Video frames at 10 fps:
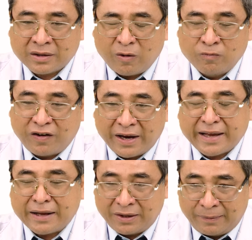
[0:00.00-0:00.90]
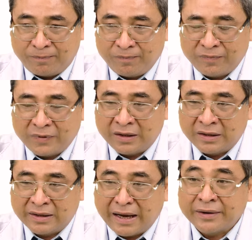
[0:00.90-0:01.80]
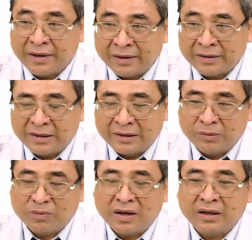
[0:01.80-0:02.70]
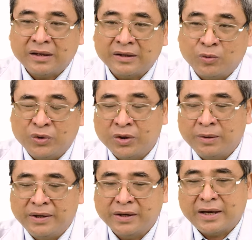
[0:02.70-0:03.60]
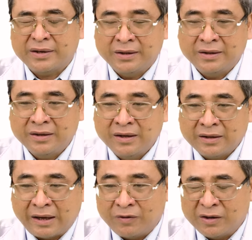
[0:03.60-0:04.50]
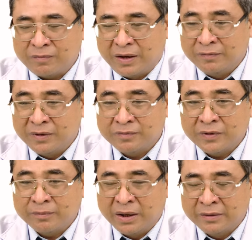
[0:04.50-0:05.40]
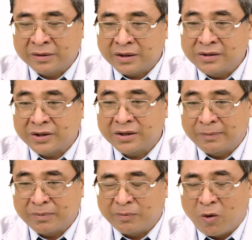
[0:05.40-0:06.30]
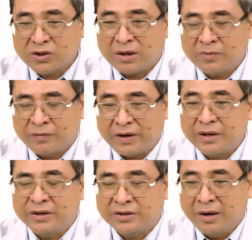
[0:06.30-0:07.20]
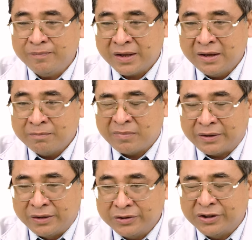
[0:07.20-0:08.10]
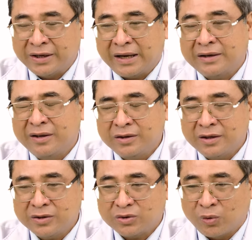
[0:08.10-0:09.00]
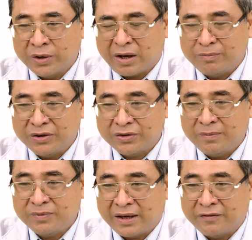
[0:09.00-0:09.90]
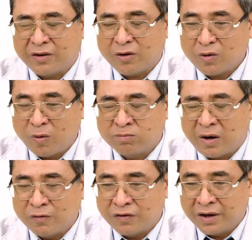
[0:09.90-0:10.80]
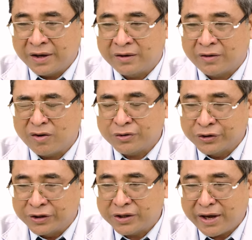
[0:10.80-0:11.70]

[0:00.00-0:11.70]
không phải can thiệp gì nặng nề, thì lúc đó dù như khi bệnh nhân đang đi, tại bệnh chấn thương chỉnh hình mà mổ xong thì phải đi sớm, mà những người đã lớn tuổi cộng đi sớm vậy thì có khung bảo vệ, rồi có người đi